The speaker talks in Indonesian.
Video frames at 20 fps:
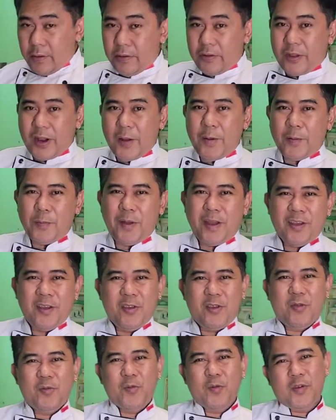Selamat
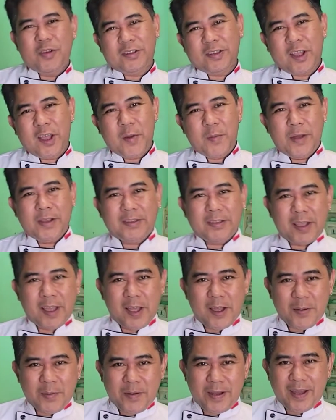pagi semua
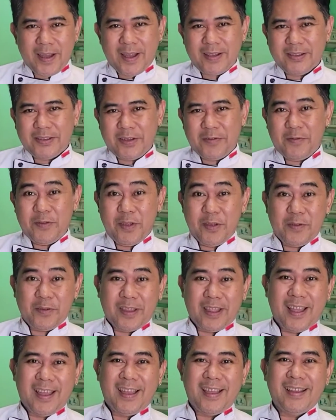sahabat-sahabat
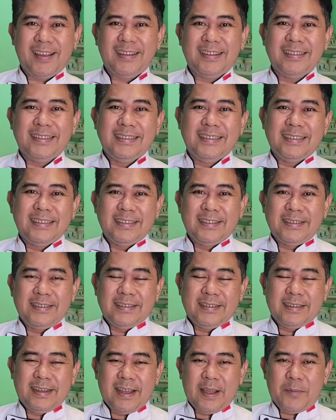Sefiefta
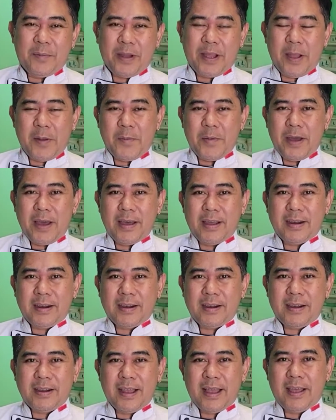Apa kabar?
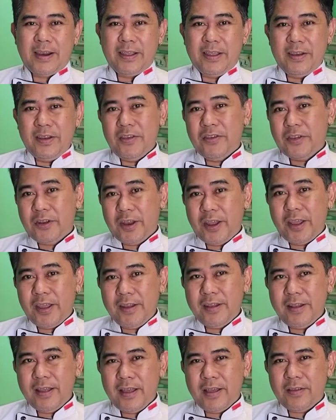Hari ini
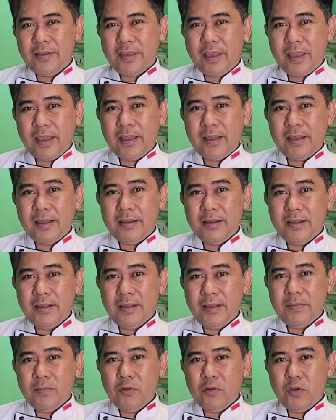Senin, hari saya
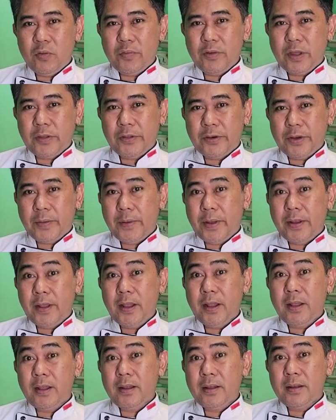di Museum Satria
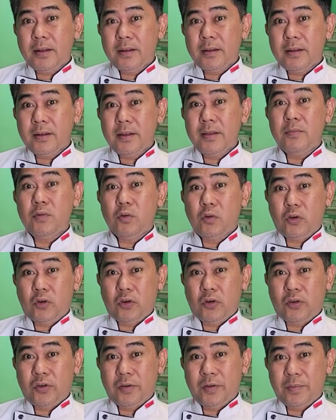Manda libur
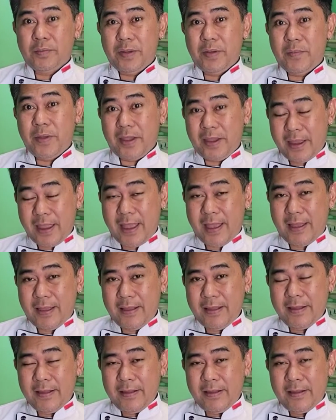efeknya
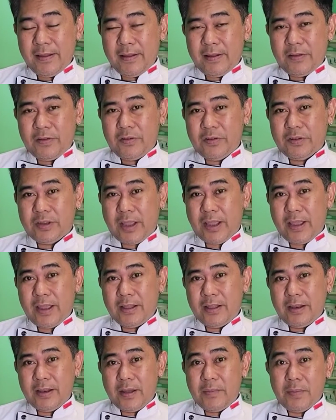Terus saya
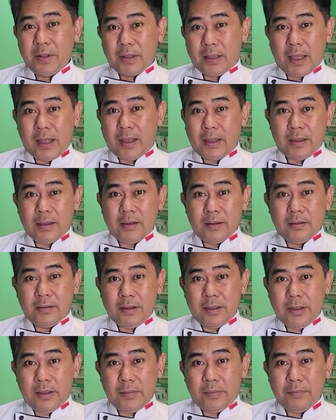tidak betah
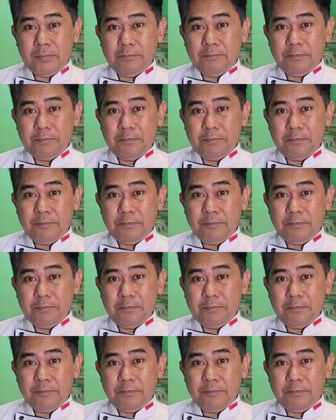jadi